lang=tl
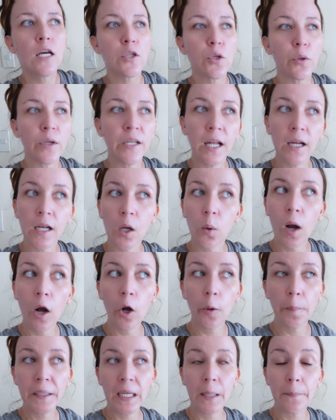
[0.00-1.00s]
So, ginagawa
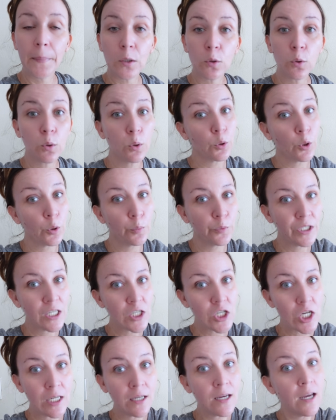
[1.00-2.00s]
ko, pinapatulog ko muna
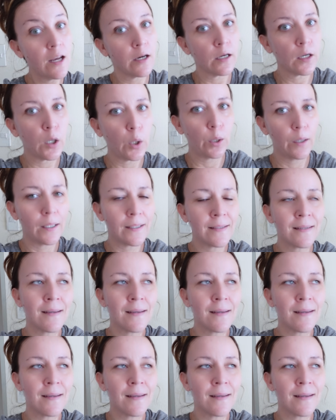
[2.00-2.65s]
siya ng aircon.